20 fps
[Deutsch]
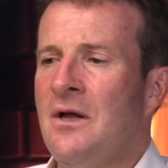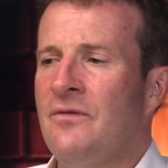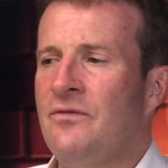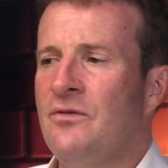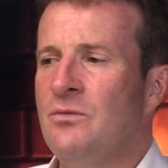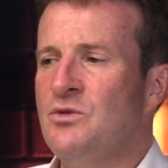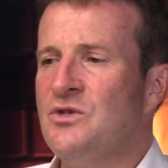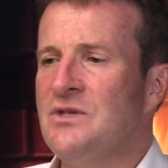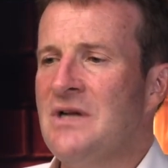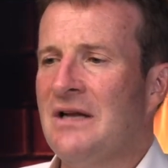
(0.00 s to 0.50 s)

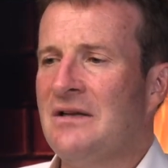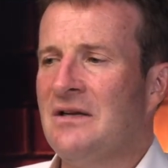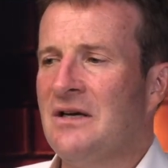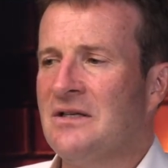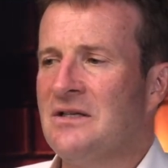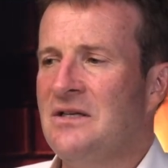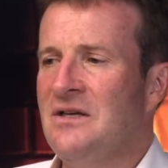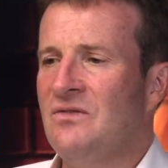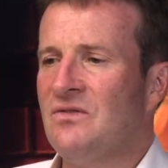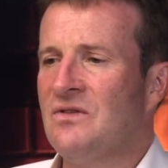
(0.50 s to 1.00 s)
Wir müssen
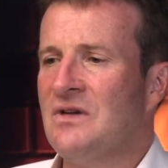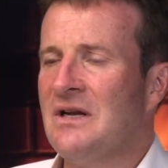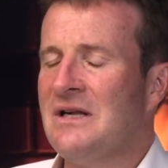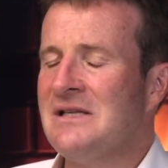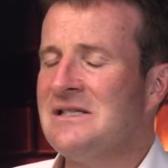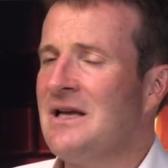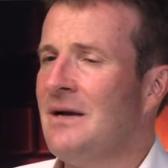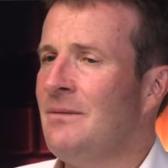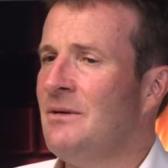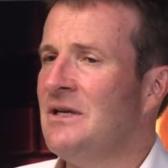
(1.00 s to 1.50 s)
attraktiv sein
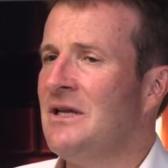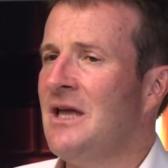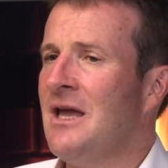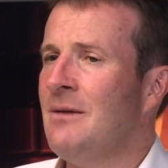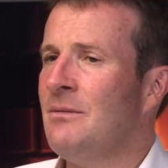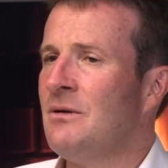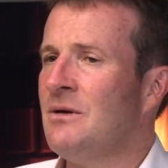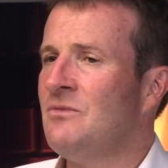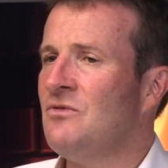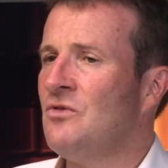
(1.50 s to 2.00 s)
als
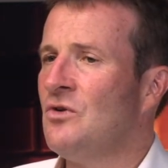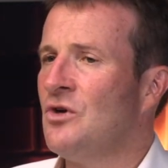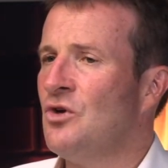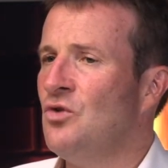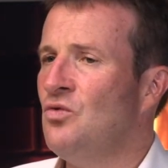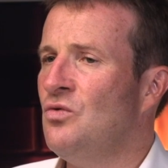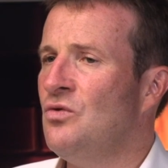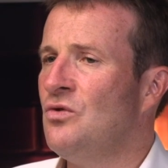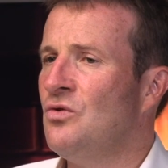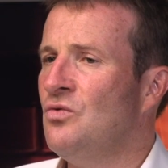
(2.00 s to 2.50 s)
Arbeitgeber, damit wir
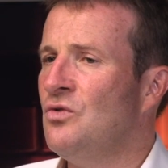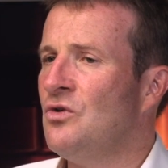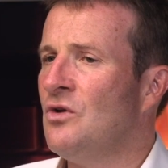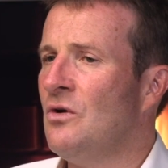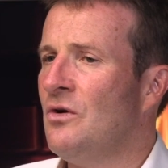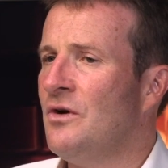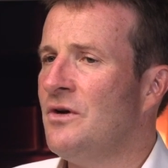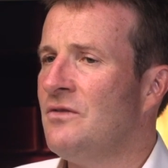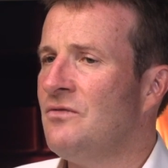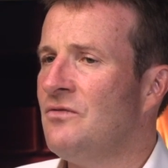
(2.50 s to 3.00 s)
genug gute
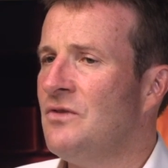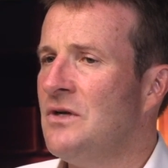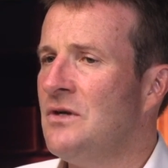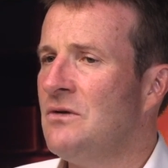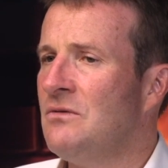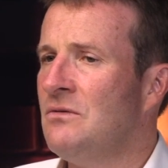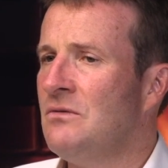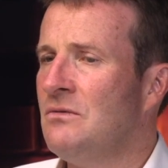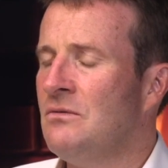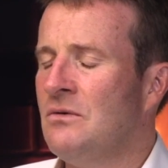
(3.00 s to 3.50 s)
Leute
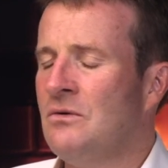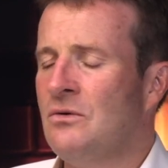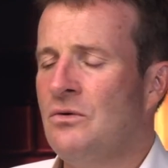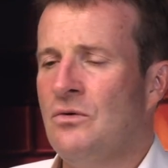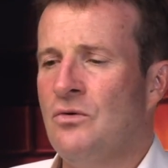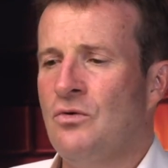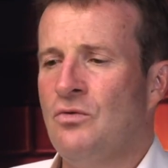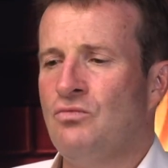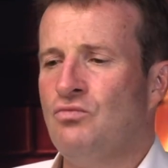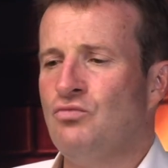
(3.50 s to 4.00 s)
finden.
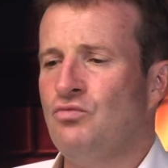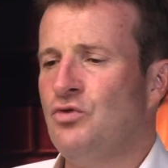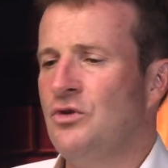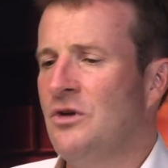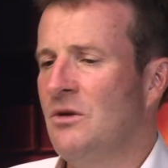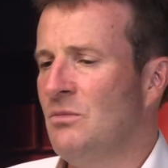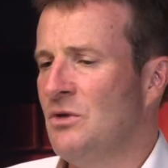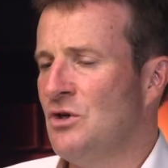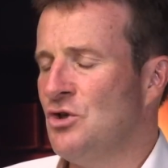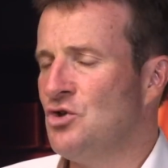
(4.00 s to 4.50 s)
Ich
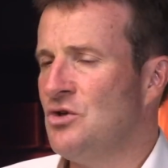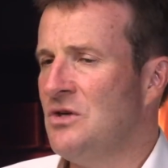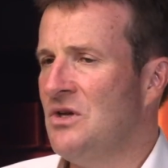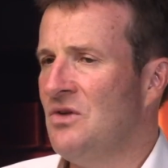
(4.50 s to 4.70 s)
nenne mal das